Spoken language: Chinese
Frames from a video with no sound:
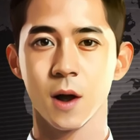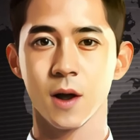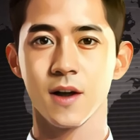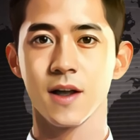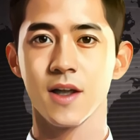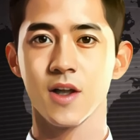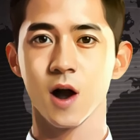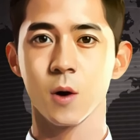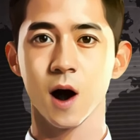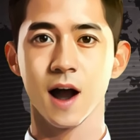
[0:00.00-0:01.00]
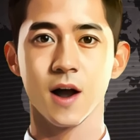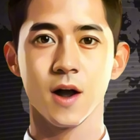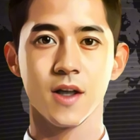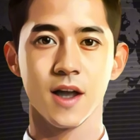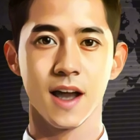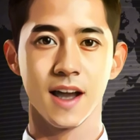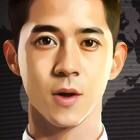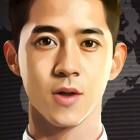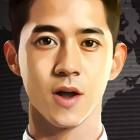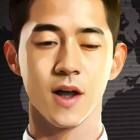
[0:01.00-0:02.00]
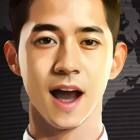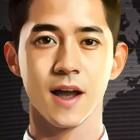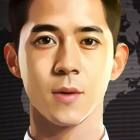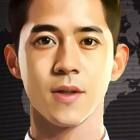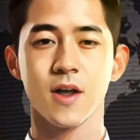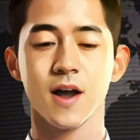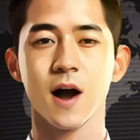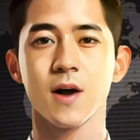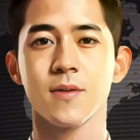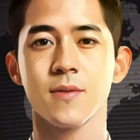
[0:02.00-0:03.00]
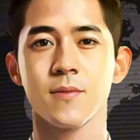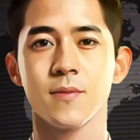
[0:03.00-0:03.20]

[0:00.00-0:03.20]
批发零售和科技业对征才意愿最高。